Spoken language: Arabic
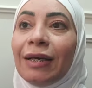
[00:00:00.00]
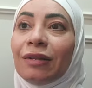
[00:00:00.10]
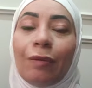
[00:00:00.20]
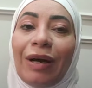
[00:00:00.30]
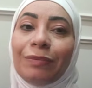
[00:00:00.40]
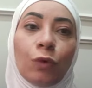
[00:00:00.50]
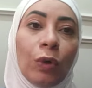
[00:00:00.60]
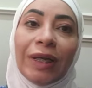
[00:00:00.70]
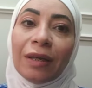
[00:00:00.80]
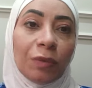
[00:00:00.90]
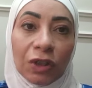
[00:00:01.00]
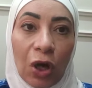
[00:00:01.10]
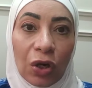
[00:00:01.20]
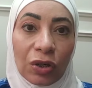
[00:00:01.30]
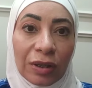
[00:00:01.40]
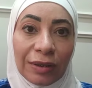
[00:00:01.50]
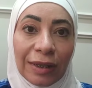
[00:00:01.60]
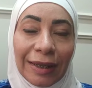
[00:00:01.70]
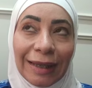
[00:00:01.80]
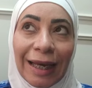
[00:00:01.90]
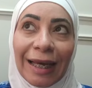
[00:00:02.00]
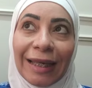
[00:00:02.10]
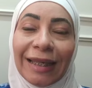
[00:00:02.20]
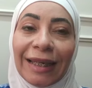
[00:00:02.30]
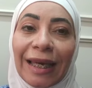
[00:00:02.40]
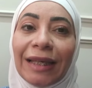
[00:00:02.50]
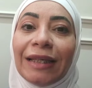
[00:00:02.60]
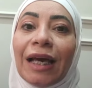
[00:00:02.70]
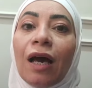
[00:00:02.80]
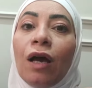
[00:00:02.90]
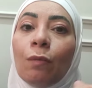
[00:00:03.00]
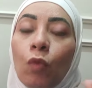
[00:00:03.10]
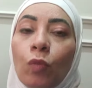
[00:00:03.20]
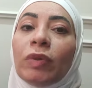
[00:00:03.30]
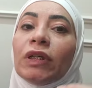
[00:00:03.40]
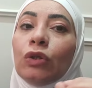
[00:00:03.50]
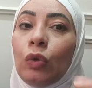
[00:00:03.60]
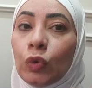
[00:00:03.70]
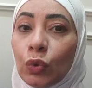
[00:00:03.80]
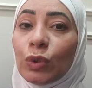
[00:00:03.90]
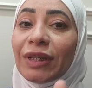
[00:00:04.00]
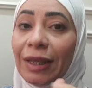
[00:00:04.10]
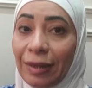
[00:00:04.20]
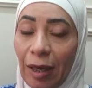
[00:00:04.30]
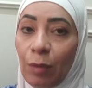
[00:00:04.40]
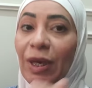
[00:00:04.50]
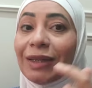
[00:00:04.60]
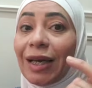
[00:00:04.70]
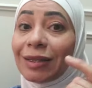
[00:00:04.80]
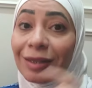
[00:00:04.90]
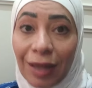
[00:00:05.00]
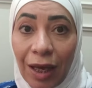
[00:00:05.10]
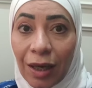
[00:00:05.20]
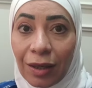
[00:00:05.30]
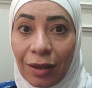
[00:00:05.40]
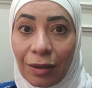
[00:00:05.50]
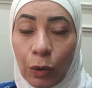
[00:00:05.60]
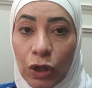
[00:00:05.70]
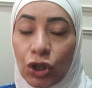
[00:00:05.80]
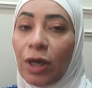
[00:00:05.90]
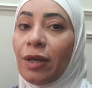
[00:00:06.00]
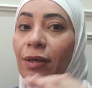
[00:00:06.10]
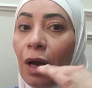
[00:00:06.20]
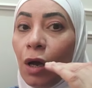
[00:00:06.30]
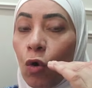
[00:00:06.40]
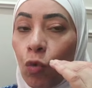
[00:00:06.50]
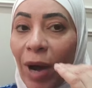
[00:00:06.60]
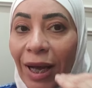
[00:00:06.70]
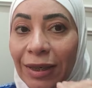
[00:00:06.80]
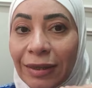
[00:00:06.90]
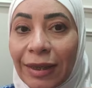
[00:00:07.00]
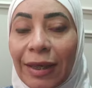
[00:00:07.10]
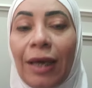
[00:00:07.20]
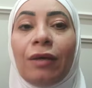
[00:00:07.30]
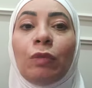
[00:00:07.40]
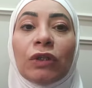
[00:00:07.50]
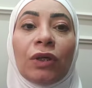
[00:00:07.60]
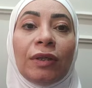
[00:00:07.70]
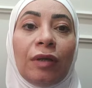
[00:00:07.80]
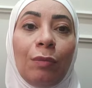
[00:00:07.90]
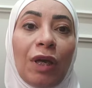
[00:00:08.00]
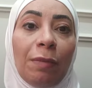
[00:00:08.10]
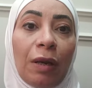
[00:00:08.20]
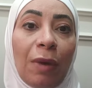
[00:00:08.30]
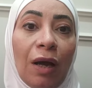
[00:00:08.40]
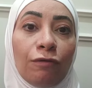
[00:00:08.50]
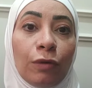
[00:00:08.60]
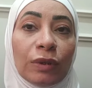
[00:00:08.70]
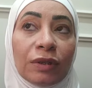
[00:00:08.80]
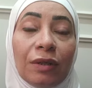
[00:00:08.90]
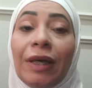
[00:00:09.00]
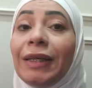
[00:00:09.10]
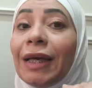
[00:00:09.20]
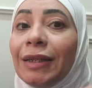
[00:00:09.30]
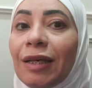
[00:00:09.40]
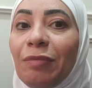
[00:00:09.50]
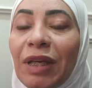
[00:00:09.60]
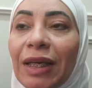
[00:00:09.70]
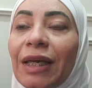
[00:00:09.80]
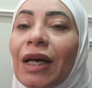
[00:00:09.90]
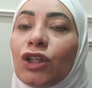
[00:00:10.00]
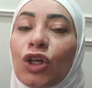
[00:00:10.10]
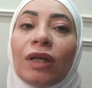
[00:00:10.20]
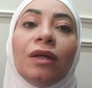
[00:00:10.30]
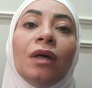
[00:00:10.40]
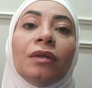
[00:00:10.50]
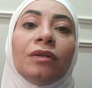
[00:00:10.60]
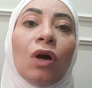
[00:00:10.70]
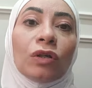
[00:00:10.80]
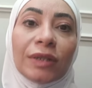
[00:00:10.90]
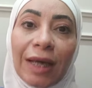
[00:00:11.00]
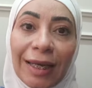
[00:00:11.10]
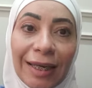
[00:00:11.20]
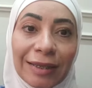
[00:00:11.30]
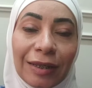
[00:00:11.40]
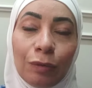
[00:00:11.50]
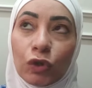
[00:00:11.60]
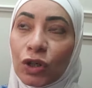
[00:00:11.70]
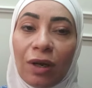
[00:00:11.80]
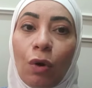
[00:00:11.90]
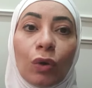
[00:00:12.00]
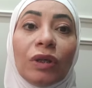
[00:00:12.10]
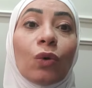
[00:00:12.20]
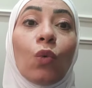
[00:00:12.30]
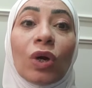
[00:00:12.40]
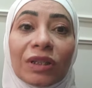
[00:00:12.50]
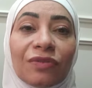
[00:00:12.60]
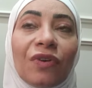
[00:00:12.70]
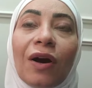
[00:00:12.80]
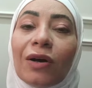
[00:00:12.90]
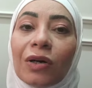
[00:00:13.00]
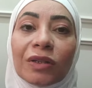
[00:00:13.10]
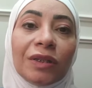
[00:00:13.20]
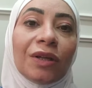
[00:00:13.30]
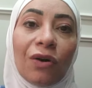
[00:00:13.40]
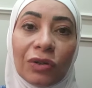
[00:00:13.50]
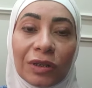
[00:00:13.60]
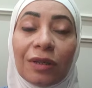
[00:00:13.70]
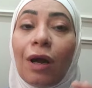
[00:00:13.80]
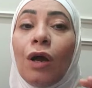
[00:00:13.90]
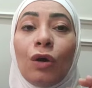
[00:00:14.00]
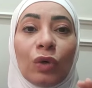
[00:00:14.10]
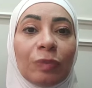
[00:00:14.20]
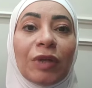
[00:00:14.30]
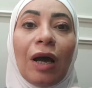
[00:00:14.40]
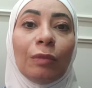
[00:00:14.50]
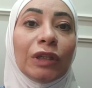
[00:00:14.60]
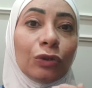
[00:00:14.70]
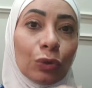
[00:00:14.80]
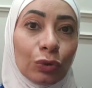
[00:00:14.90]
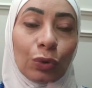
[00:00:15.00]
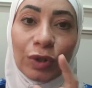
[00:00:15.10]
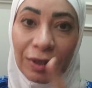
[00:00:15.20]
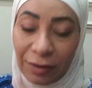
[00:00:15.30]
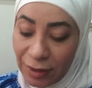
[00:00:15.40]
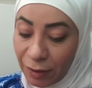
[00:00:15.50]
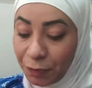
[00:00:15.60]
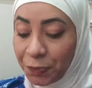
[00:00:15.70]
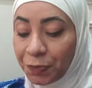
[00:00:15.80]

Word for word: آه، طبعا كلنا بنتعرض ليها اللي هي ممكن حدوث التهابات اثناء الدوره الشهريه ومع احتكاك منطقه المهبل مع الفوط الصحيه نعمل ايه عشان نقضي على هذه المشكله وهقول لك وصفه خطيره خطيره وجبتها من دكتوره نسا